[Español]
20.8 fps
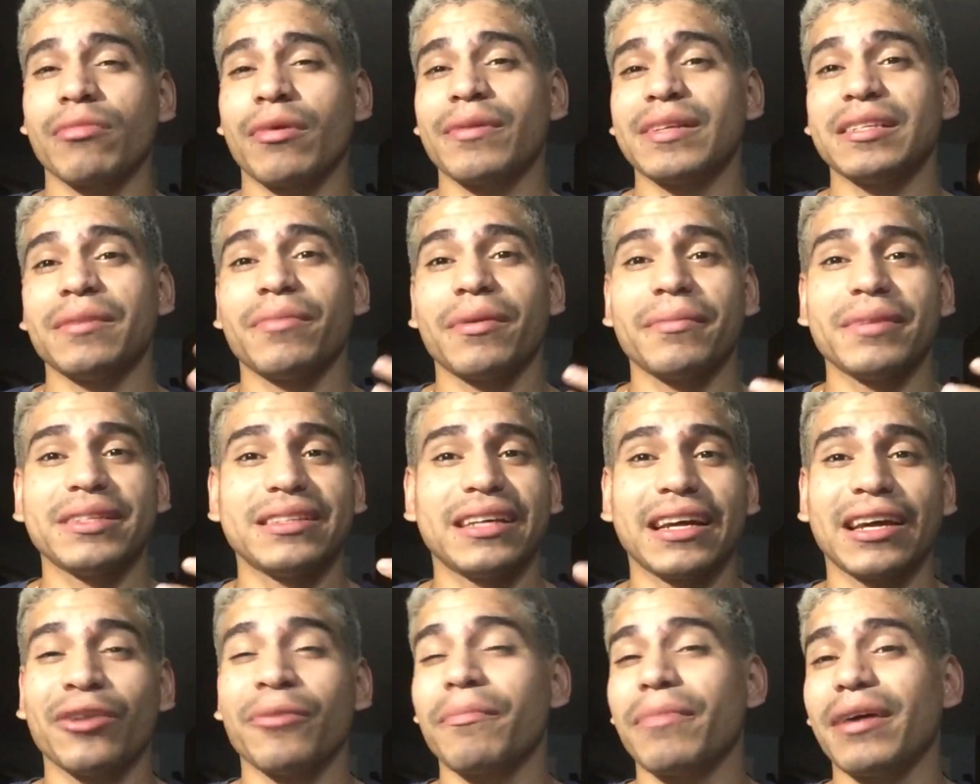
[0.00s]
Mi mamá siempre me
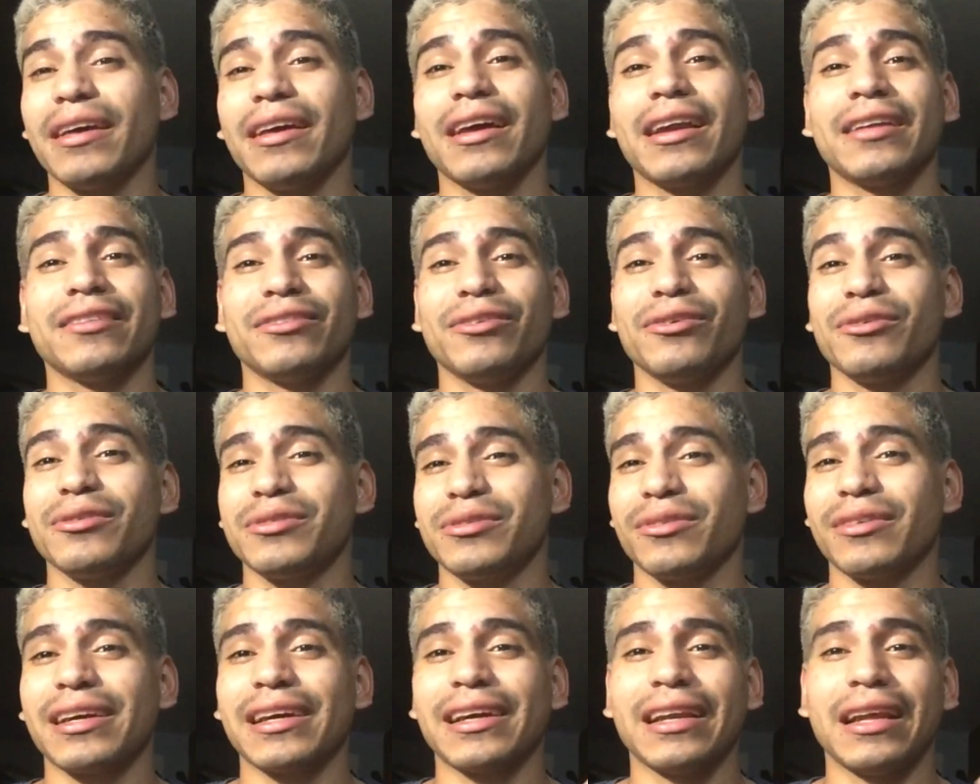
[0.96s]
decía que era un país
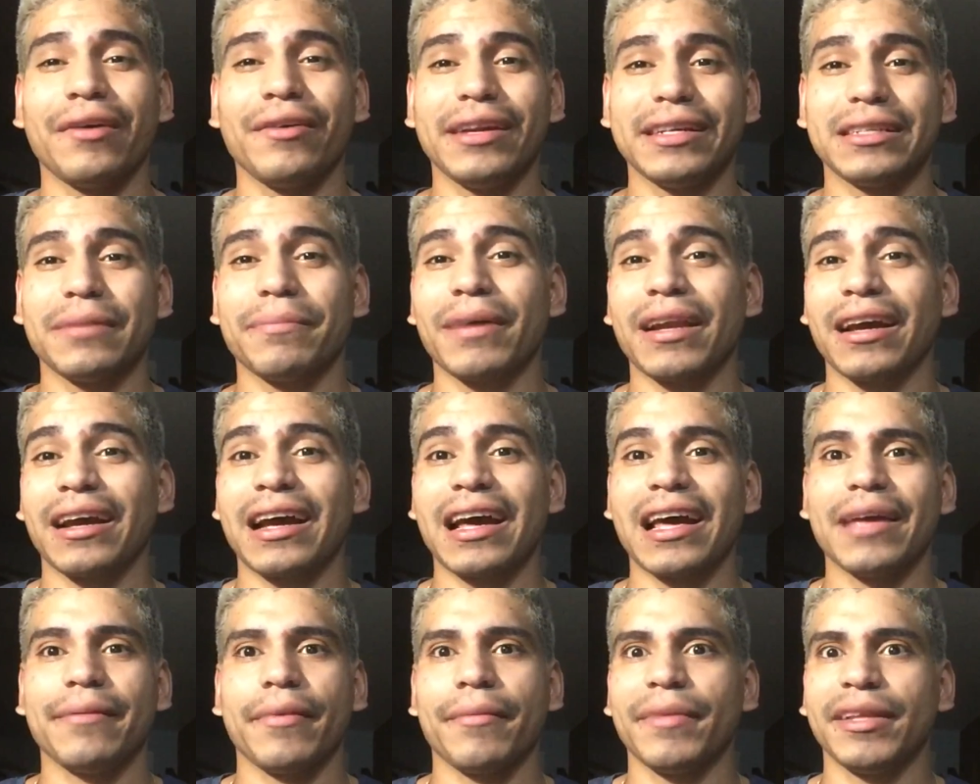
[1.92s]
grandioso, que quería venirse para
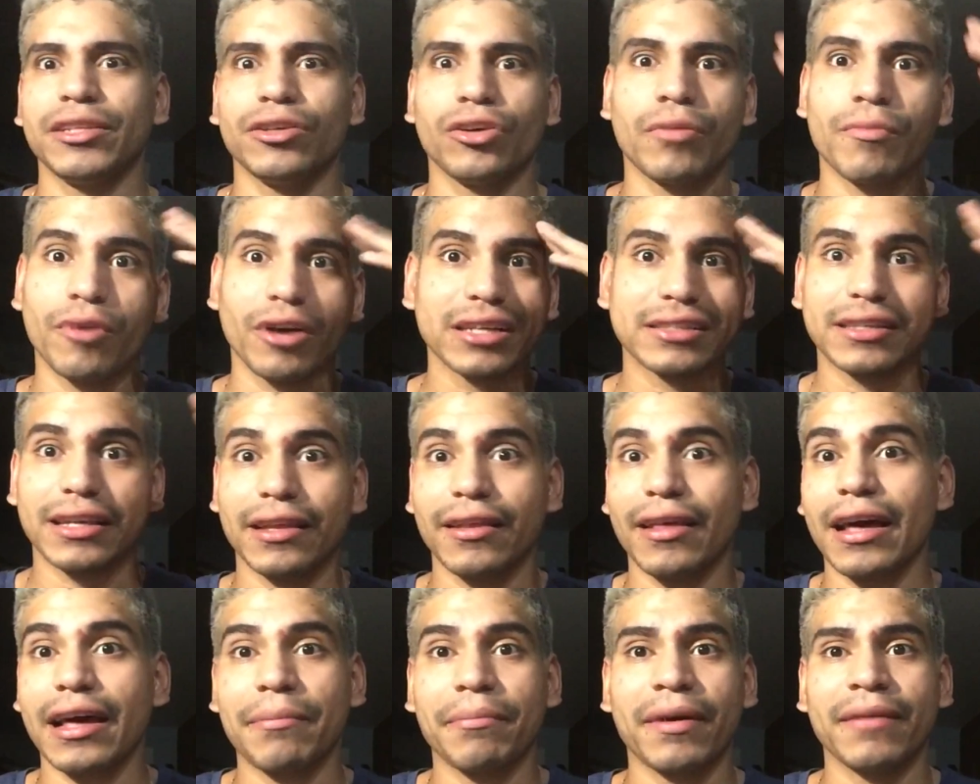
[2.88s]
acá. Y me metió como que
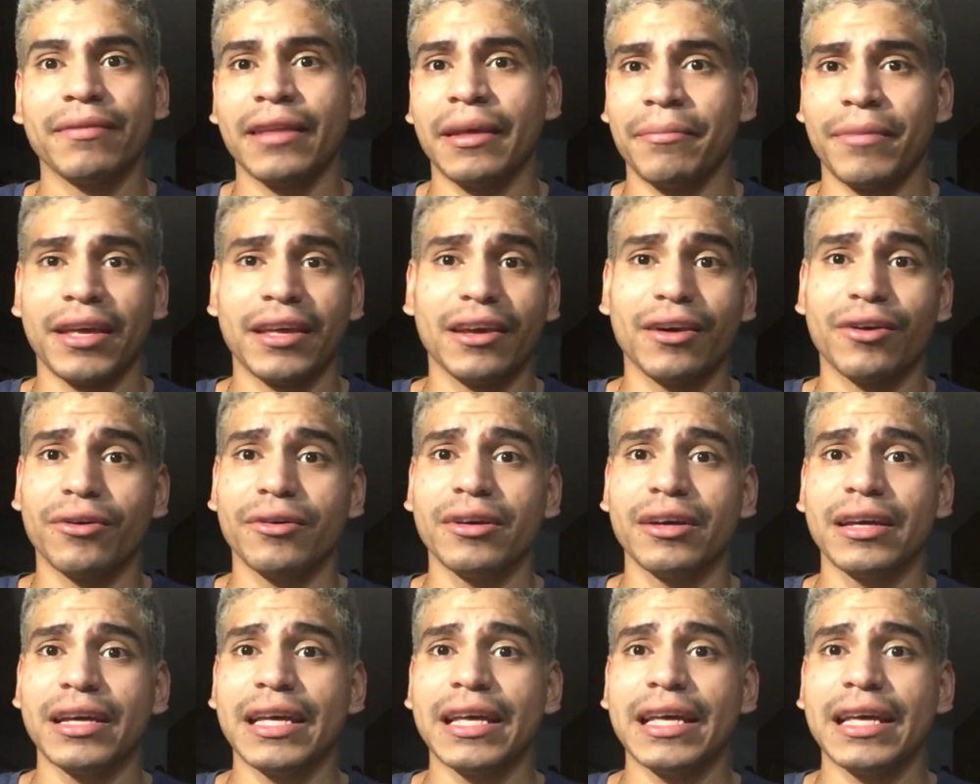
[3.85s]
idea de México.